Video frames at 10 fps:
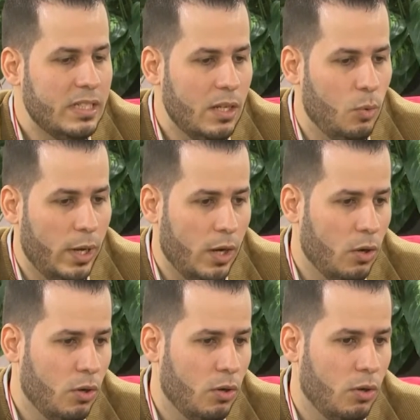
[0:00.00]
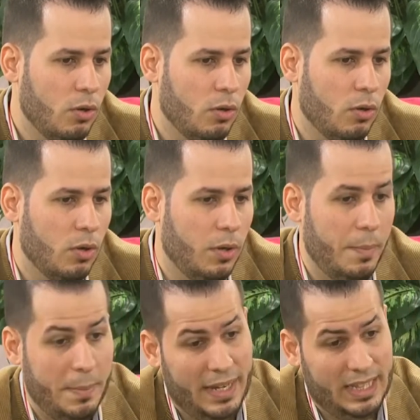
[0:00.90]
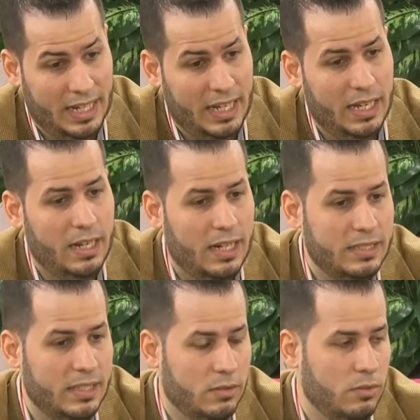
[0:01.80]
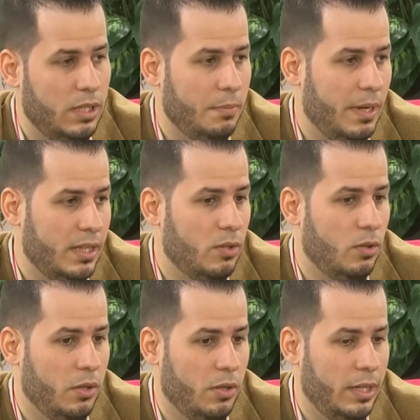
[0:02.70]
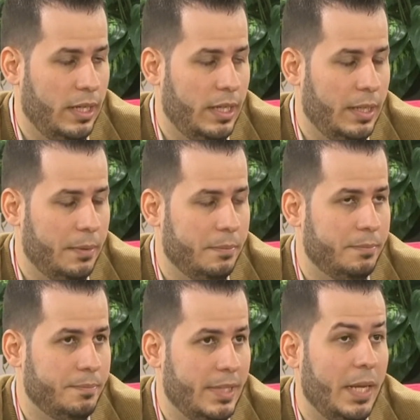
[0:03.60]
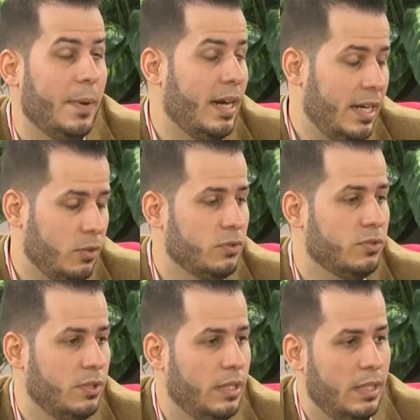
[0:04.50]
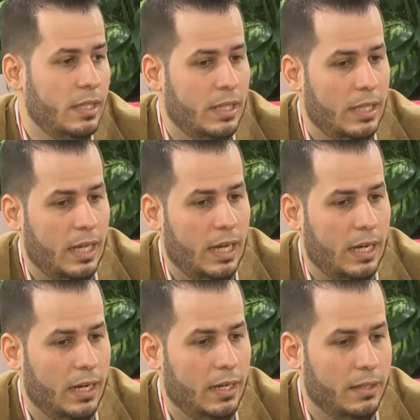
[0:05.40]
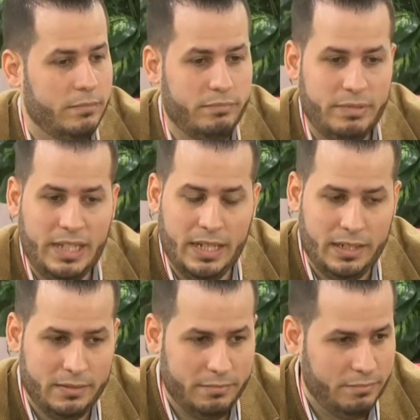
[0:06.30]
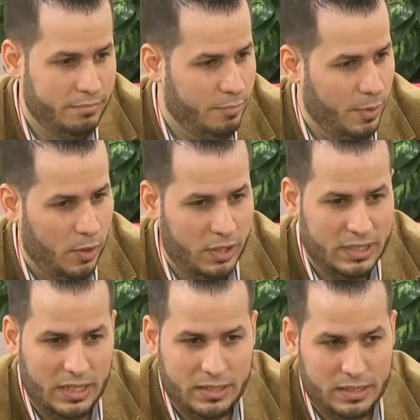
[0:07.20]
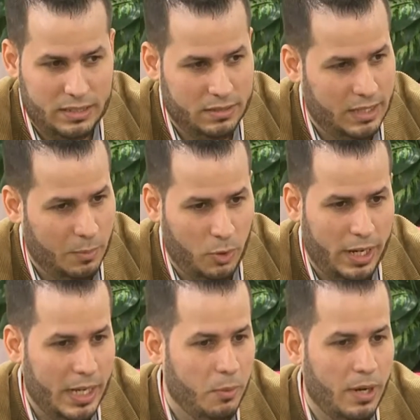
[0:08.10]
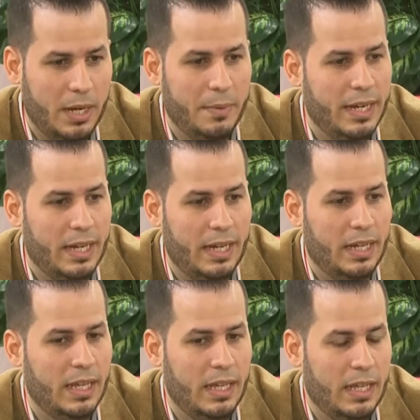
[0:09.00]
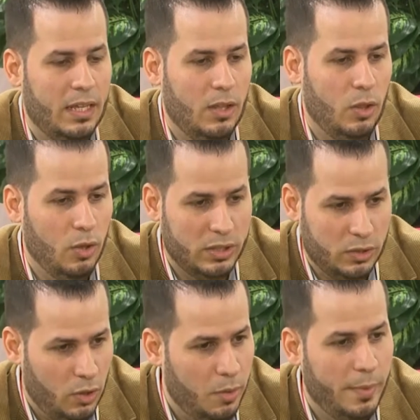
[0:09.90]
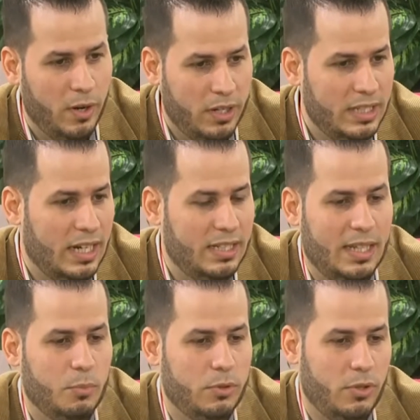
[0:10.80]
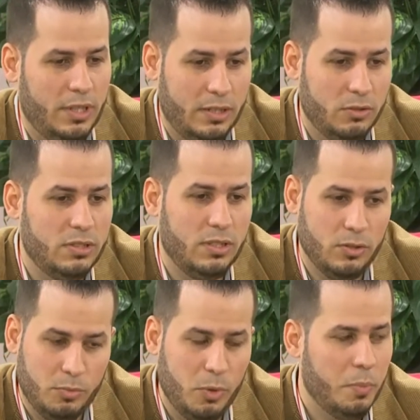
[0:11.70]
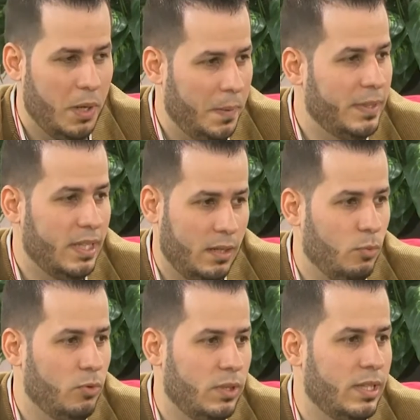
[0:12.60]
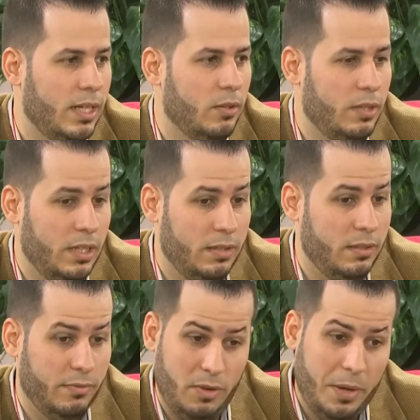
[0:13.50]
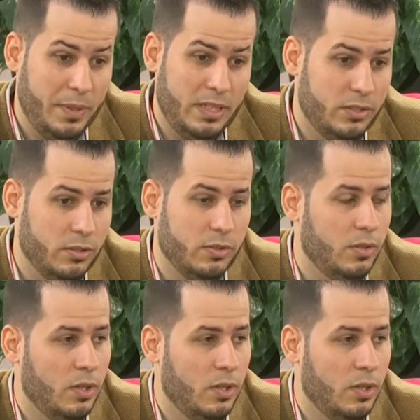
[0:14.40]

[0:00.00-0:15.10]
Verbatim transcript: luego mi maestría la hice con el maestro eh, Iván Rijos, a quien puedo decir sin temor a equivocarme que no es solo el mejor guitarrista de Puerto Rico, sino muy probablemente del mundo entero. Y eh, fue una bendición